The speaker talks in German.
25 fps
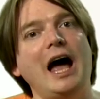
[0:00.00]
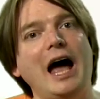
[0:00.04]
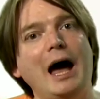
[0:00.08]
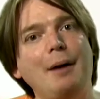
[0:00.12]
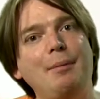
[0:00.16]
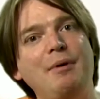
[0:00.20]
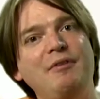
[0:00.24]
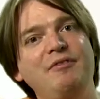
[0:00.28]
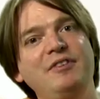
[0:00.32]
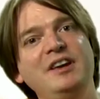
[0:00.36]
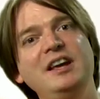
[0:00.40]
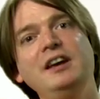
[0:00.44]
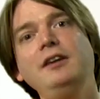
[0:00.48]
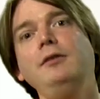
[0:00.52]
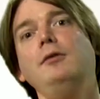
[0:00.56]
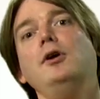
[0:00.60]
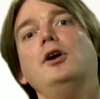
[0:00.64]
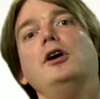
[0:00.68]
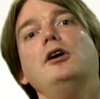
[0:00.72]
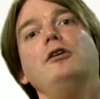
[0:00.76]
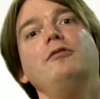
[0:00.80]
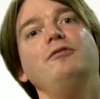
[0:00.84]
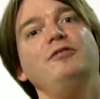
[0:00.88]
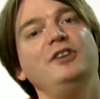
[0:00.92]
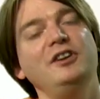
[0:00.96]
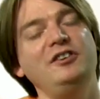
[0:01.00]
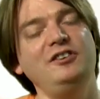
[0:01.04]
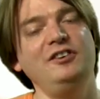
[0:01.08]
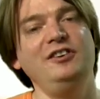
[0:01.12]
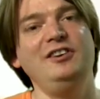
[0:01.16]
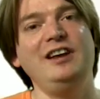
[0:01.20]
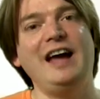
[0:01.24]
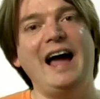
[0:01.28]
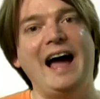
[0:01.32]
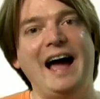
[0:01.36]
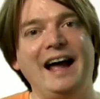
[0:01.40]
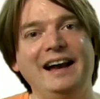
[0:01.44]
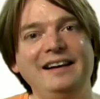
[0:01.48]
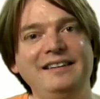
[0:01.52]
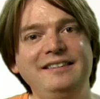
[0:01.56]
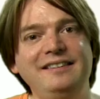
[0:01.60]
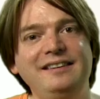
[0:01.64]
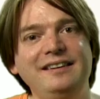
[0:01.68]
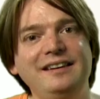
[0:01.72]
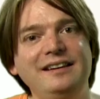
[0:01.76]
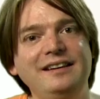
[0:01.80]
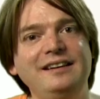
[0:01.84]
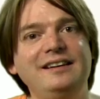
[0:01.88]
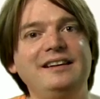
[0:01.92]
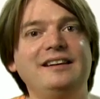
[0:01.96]
Aber wir, wir sind die
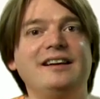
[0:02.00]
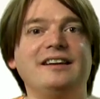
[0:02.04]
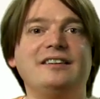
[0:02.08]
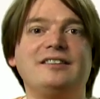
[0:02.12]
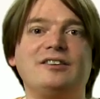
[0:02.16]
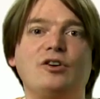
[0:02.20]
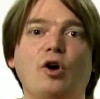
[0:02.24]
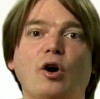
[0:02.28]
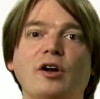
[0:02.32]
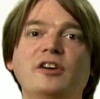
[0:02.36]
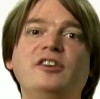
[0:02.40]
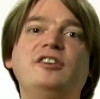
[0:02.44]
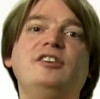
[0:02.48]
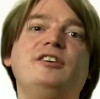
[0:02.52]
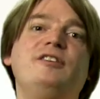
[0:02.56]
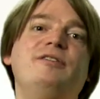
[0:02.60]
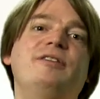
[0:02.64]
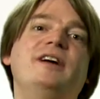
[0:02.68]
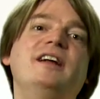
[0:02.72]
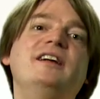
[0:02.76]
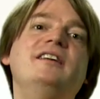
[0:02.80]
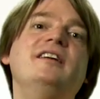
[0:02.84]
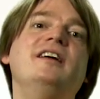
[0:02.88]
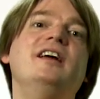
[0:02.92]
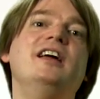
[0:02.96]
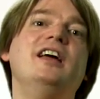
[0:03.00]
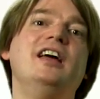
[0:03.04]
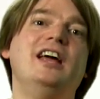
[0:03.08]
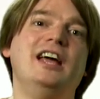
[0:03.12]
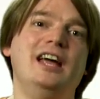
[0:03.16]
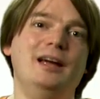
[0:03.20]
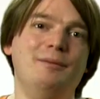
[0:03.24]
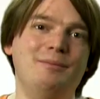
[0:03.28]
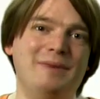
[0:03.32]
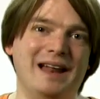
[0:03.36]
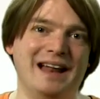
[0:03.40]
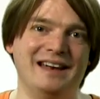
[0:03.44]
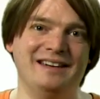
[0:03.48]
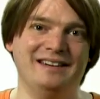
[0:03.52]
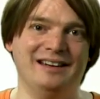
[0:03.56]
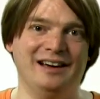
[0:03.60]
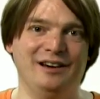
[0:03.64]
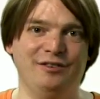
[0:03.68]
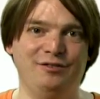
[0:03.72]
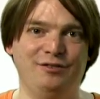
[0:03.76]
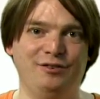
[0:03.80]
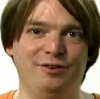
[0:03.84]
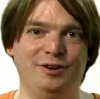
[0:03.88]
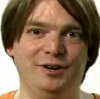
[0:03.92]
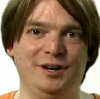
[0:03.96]
Einzigen, die das konsequent im
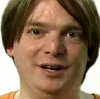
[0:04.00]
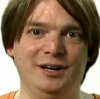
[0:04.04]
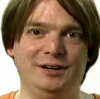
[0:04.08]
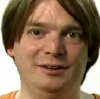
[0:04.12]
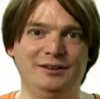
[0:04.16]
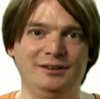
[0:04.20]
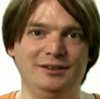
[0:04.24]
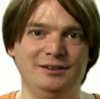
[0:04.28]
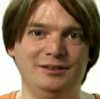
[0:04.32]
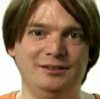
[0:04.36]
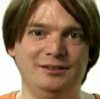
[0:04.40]
Landtag fordern.